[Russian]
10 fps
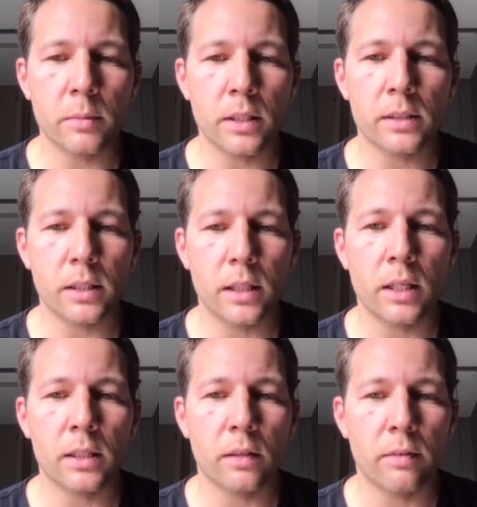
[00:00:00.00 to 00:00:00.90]
именно
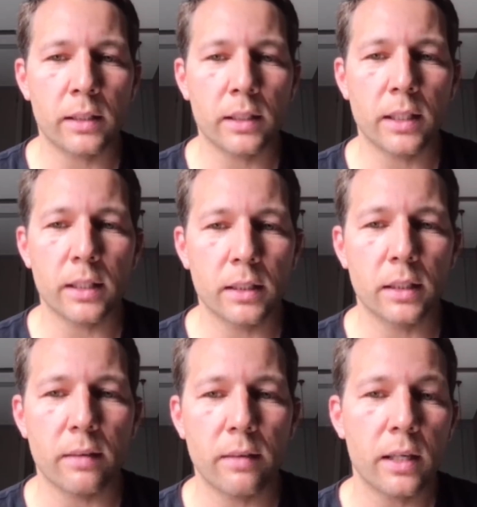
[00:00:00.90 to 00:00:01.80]
с нехваткой
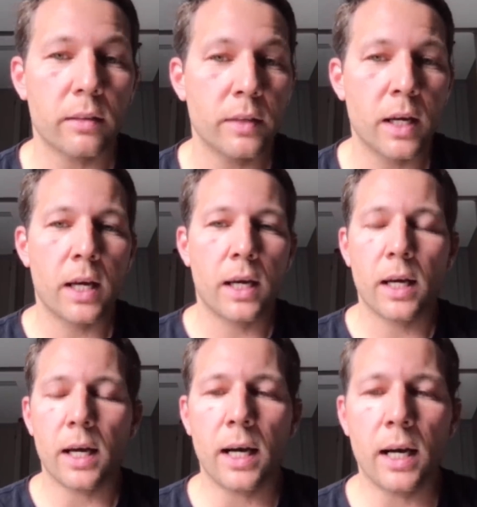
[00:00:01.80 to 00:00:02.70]
каких-то товаров.
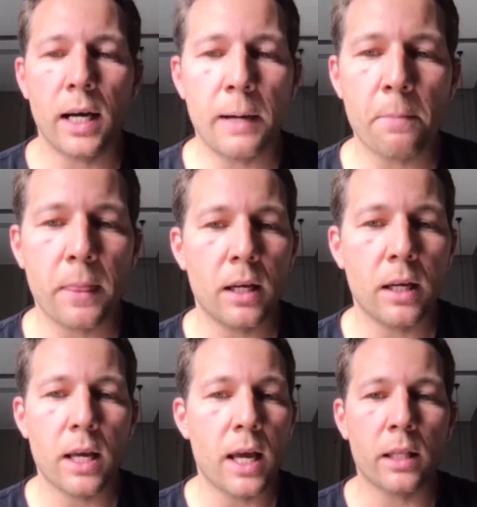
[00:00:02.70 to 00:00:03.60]
А,
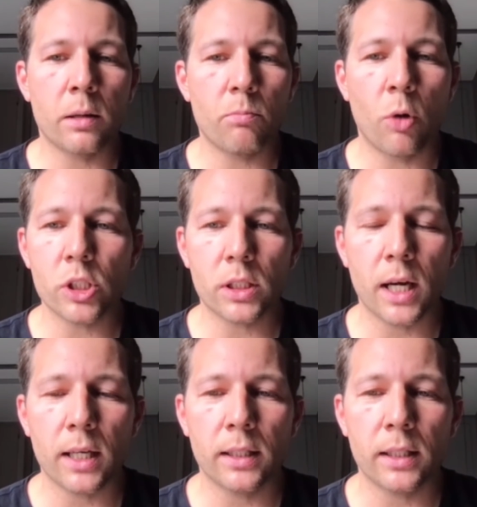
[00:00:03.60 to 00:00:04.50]
это может
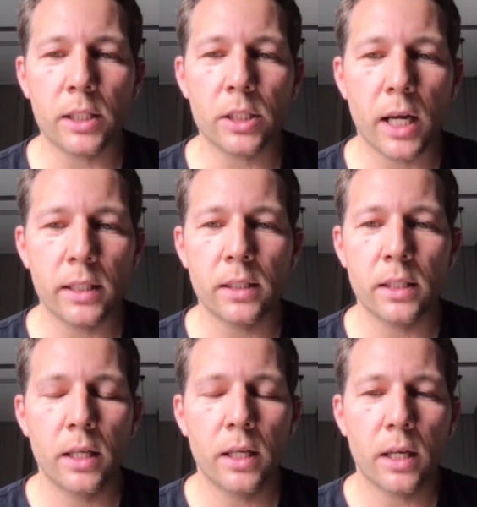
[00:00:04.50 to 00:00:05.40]
как отражать
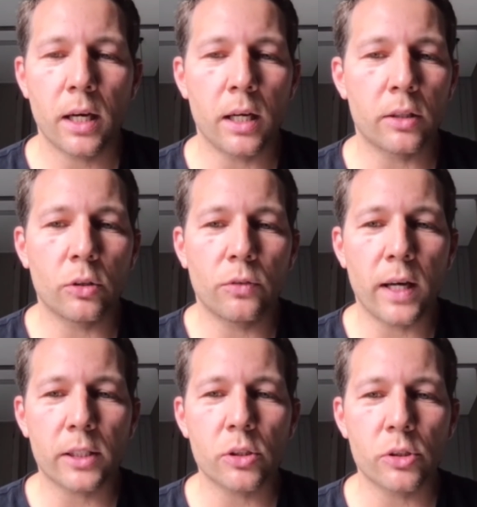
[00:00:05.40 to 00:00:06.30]
а, тот
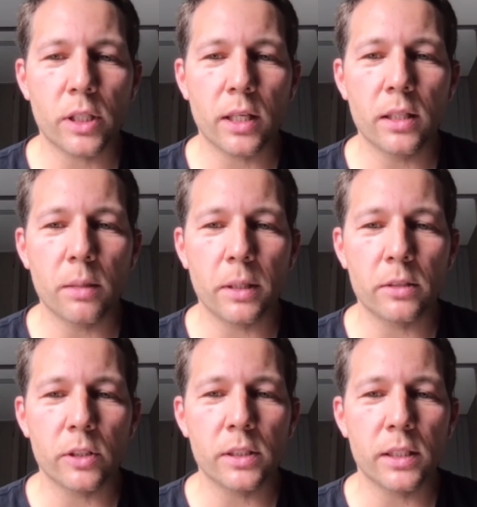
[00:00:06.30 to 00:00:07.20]
факт, что уже какие-то
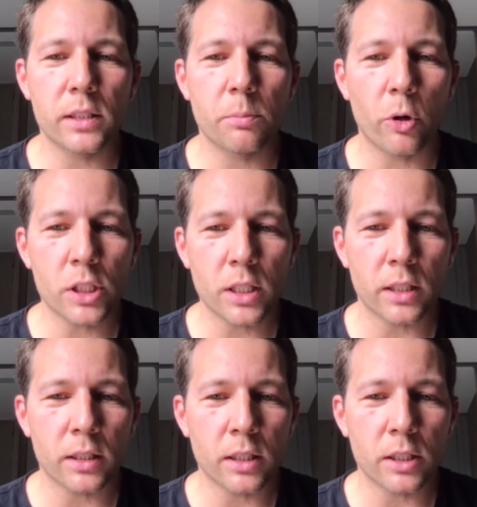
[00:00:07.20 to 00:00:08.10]
производственные
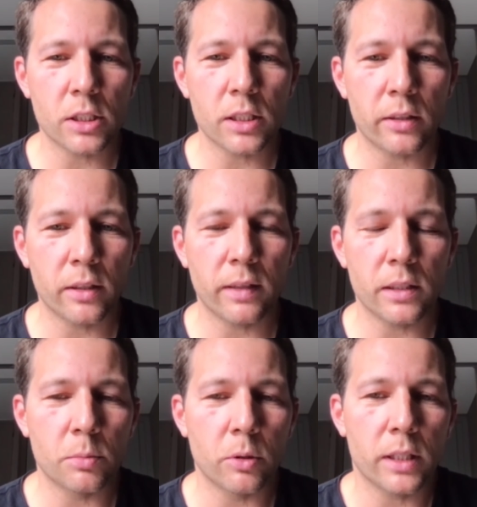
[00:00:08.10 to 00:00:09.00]
цепочки начинают давать
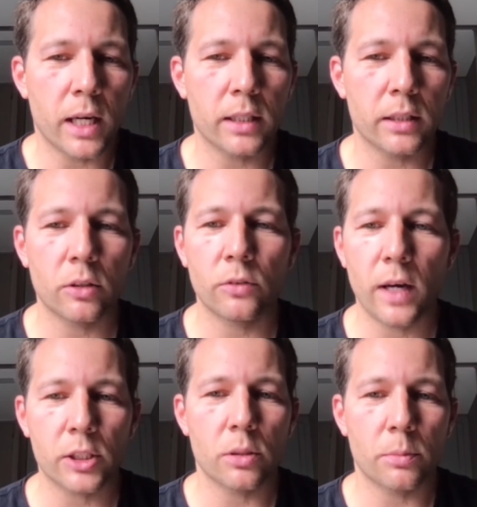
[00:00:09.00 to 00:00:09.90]
сбой, так и тот
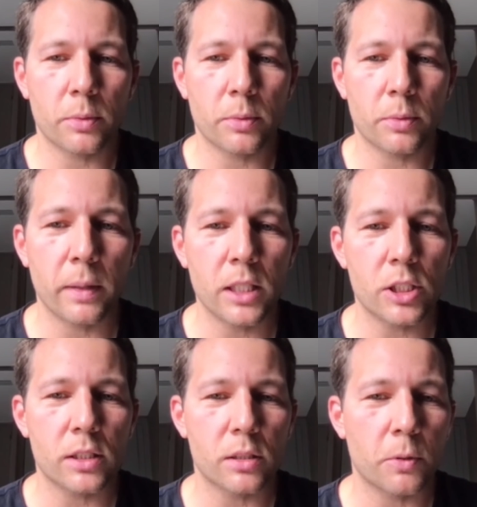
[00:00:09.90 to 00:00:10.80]
факт, что просто есть
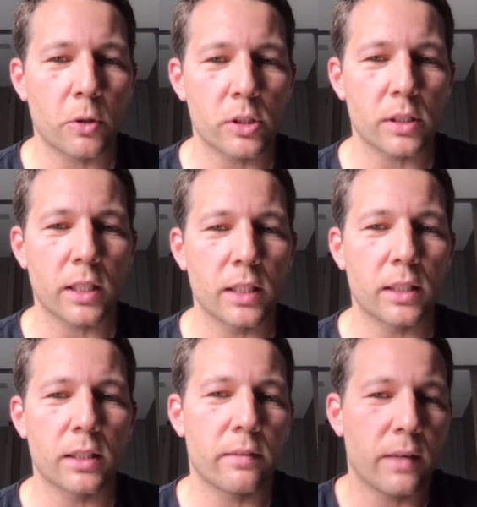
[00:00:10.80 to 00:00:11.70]
панический спрос на
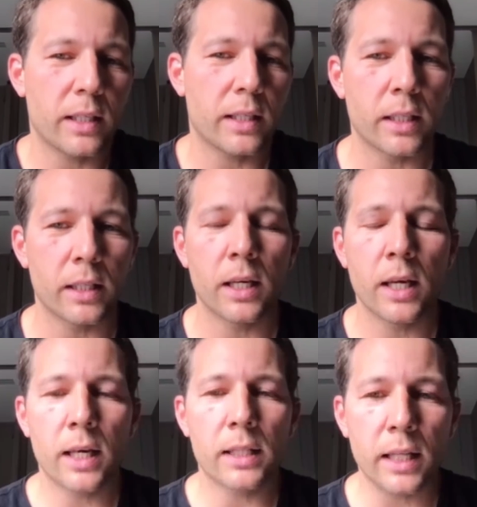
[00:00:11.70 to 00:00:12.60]
какие-то товары, и
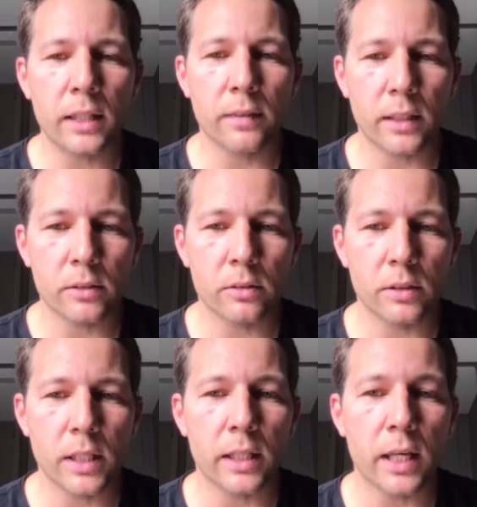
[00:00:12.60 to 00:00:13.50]
из-за этого растут
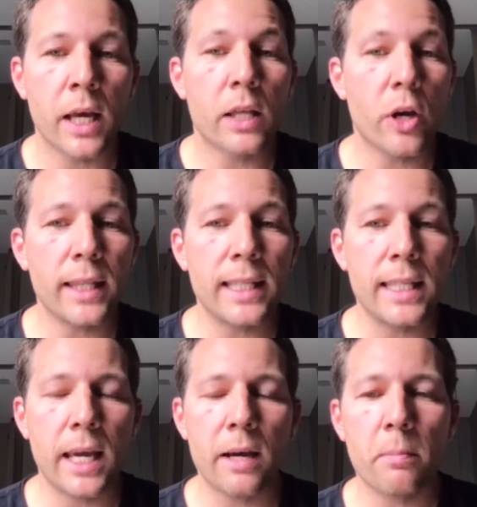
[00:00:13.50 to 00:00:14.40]
цены. Но это
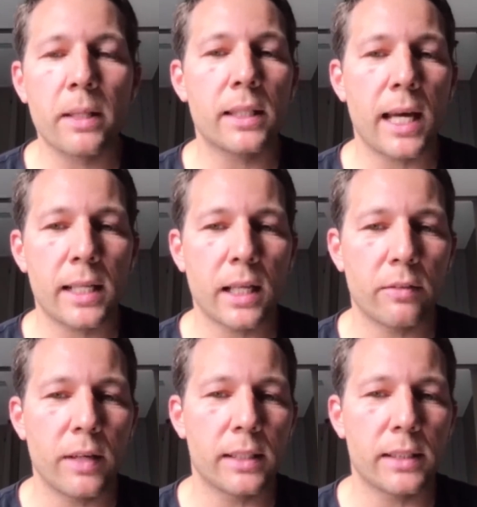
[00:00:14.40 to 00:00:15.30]
не монетарная
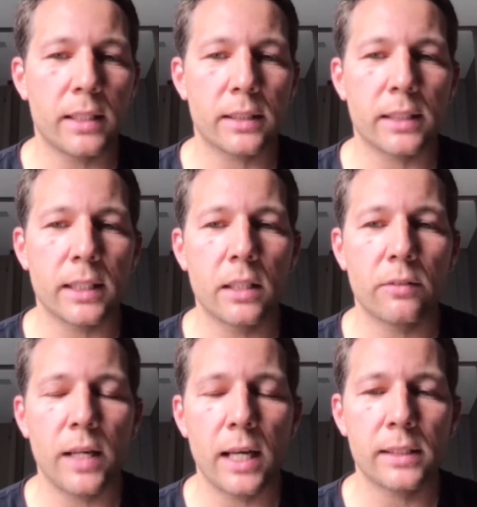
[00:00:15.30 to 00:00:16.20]
инфляция, это, так сказать, не
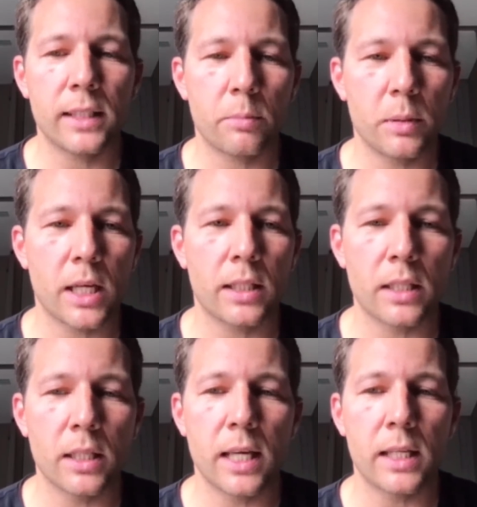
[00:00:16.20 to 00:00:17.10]
инфляция
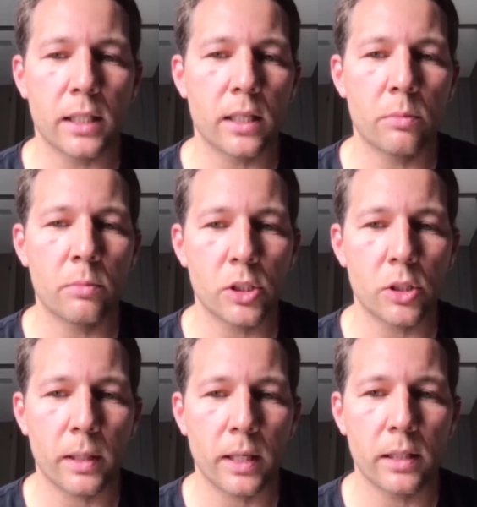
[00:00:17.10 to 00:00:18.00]
отпечатания денег, ее мы
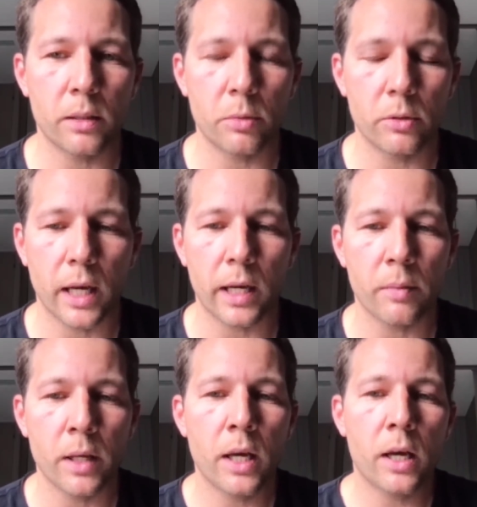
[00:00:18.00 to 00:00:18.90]
еще пока не наблюдаем.
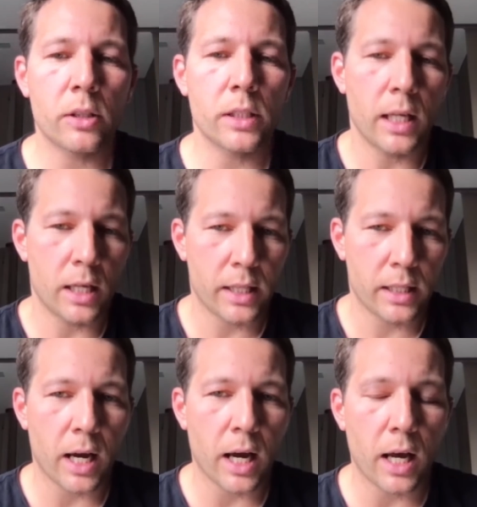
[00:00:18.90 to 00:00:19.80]
То есть это,
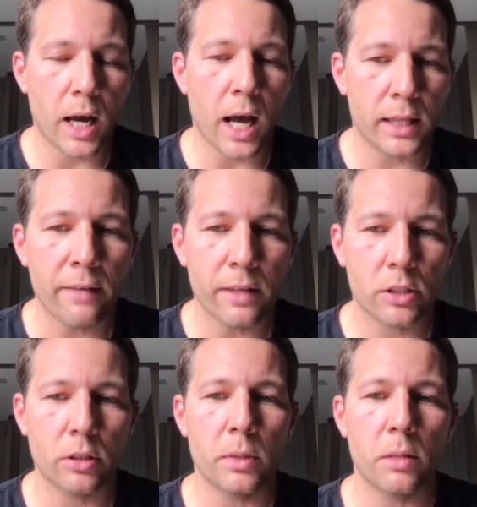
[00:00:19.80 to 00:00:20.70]
это одна вещь,
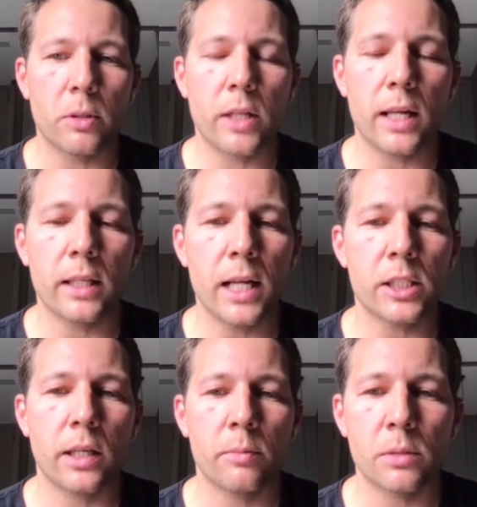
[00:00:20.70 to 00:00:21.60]
которую мы наблюдали.
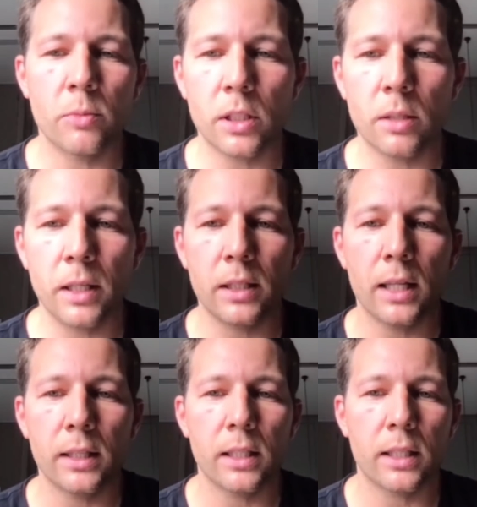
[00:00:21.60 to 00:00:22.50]
Дальше, когда мы смотрим на
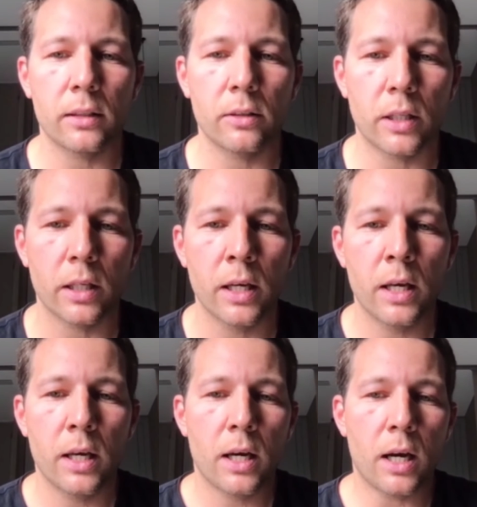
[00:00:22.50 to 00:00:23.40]
данные, которые,
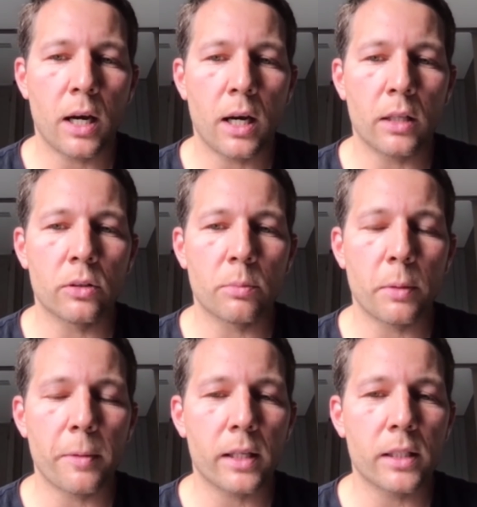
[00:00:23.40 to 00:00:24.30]
а, ну,
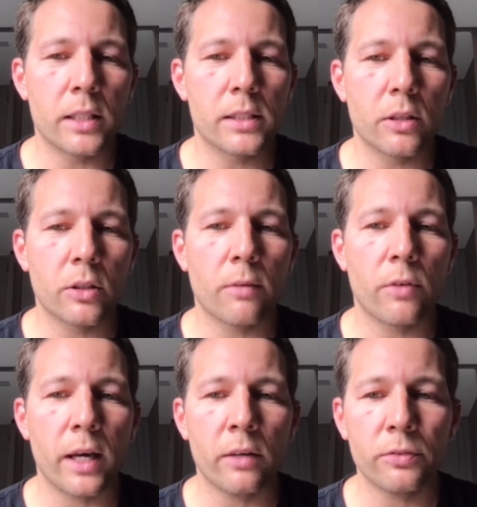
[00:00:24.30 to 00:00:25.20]
например, анализирует
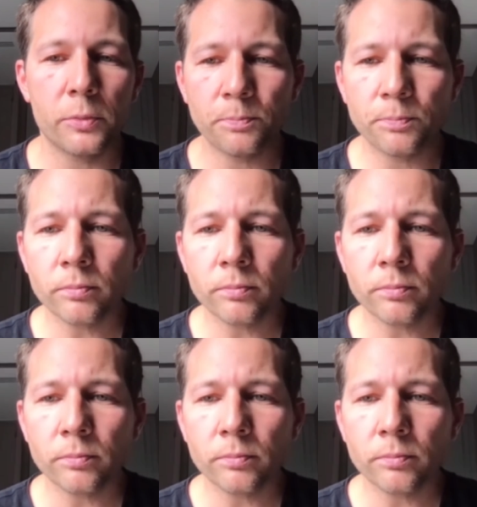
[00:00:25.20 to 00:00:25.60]
МВФ,